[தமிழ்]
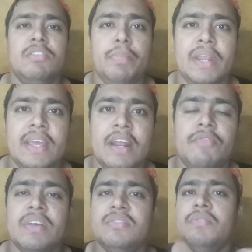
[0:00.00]
நான் வந்து
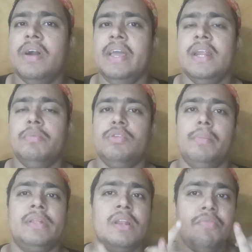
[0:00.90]
பிரிக்கிறேன் ஃபஸ்ட்டு வகை என்ன அப்படின்னு
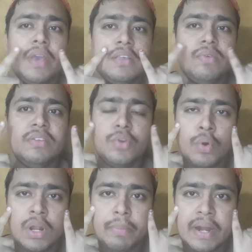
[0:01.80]
சொல்லி பார்த்தீங்கன்னா ஃபேஸ் வாஷ்
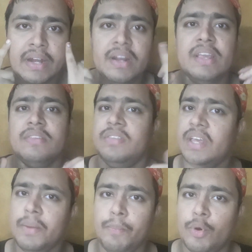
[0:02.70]
டோனர் பண்ணிட்டு நீங்கள்
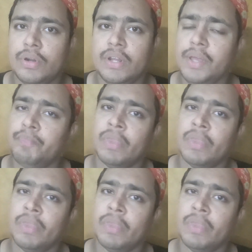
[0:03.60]
சீரம் போட்டு